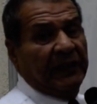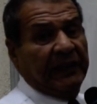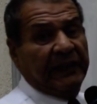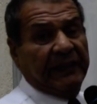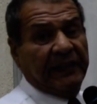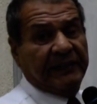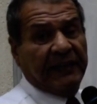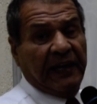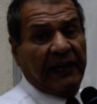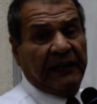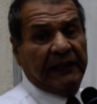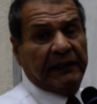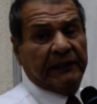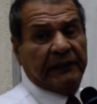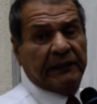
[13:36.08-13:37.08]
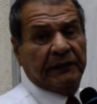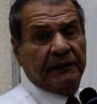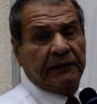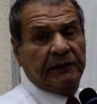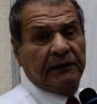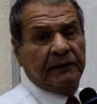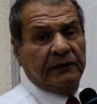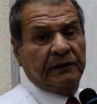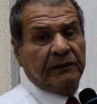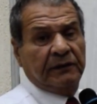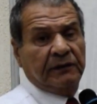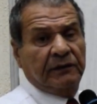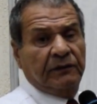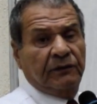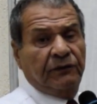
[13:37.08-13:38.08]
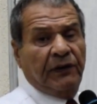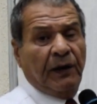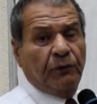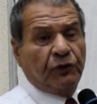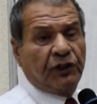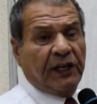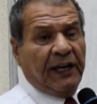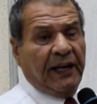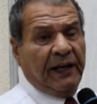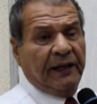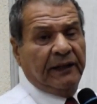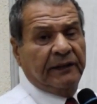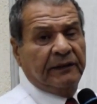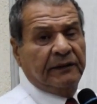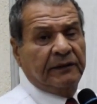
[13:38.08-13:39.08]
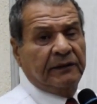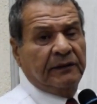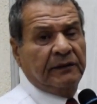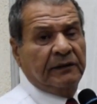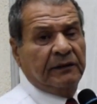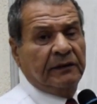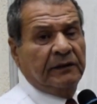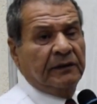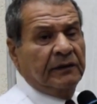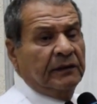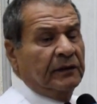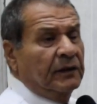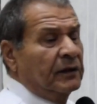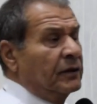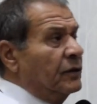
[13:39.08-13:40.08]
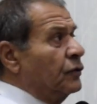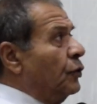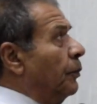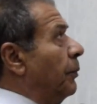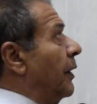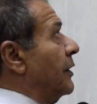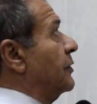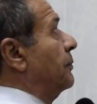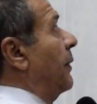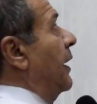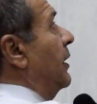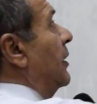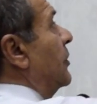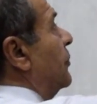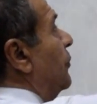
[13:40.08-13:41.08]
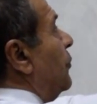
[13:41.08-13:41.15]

كده سهل فيها مشكله لا سوبرا سباينس